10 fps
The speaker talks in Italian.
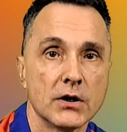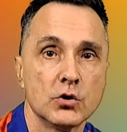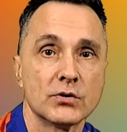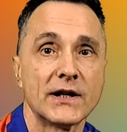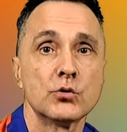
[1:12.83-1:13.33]

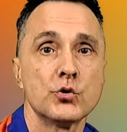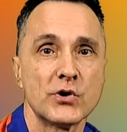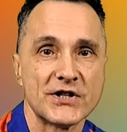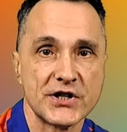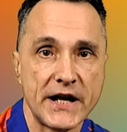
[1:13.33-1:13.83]
Dotato di
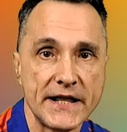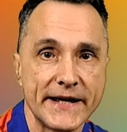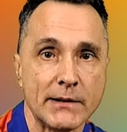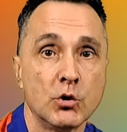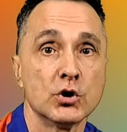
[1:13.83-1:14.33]
una
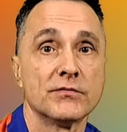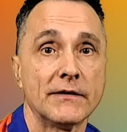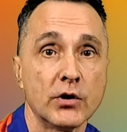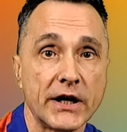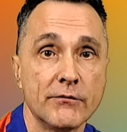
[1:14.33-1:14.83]
genetica molto
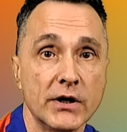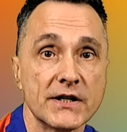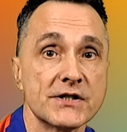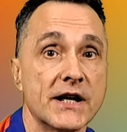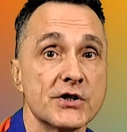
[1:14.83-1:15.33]

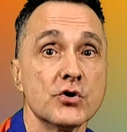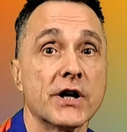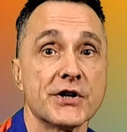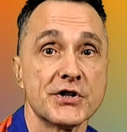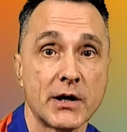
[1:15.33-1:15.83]
favorevole, Sergio
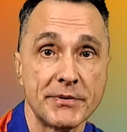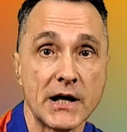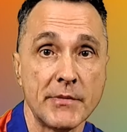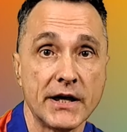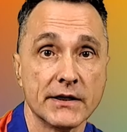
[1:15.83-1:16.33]
cresce
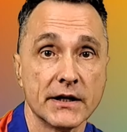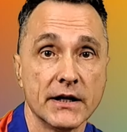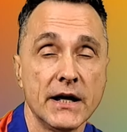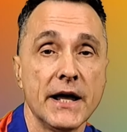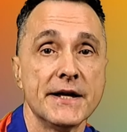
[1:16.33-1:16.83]
rapidamente
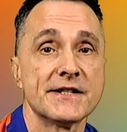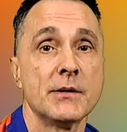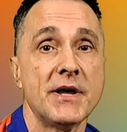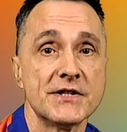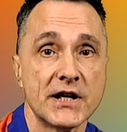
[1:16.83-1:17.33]
e in
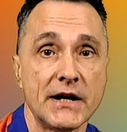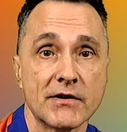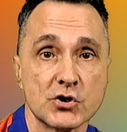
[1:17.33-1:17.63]
sei mesi arriva